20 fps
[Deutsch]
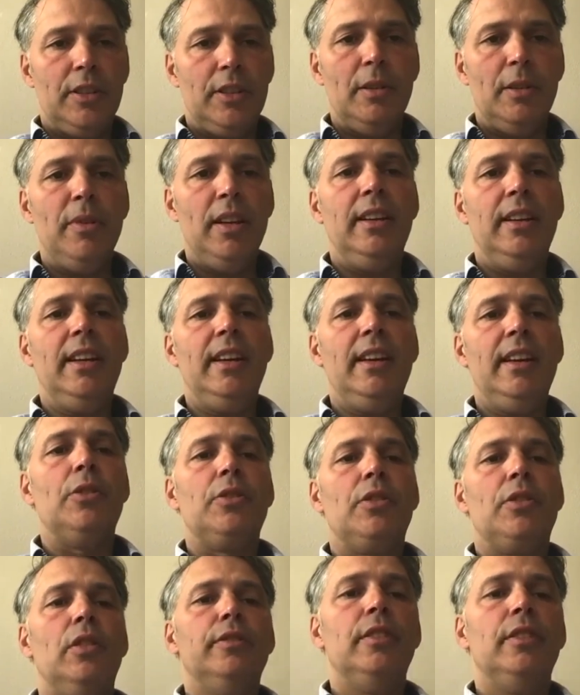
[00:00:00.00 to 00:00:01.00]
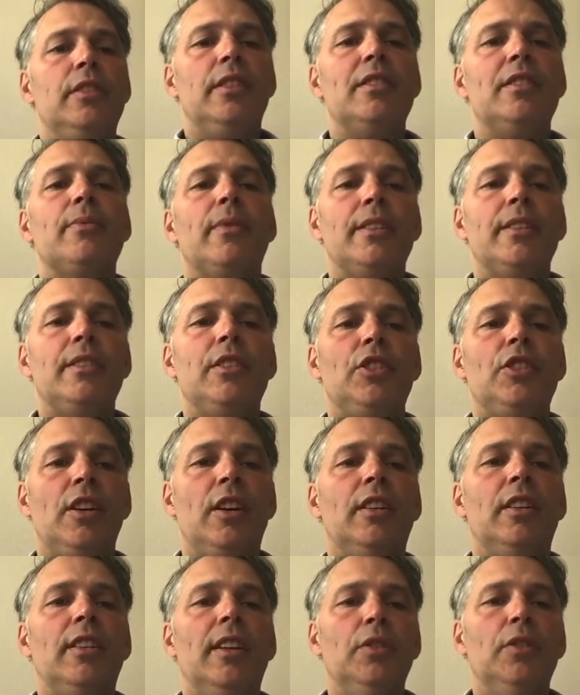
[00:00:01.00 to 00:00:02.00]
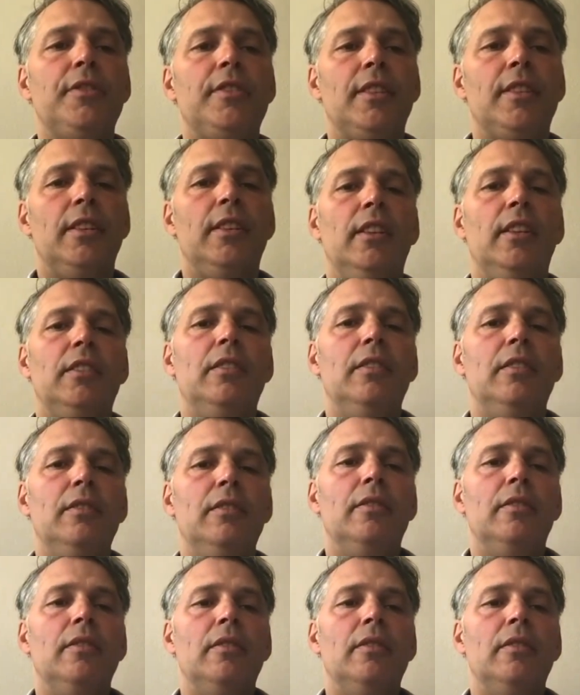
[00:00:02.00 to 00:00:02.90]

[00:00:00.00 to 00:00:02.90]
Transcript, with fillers: auslaufen, das heißt 20 Jahre Laufzeit hatten,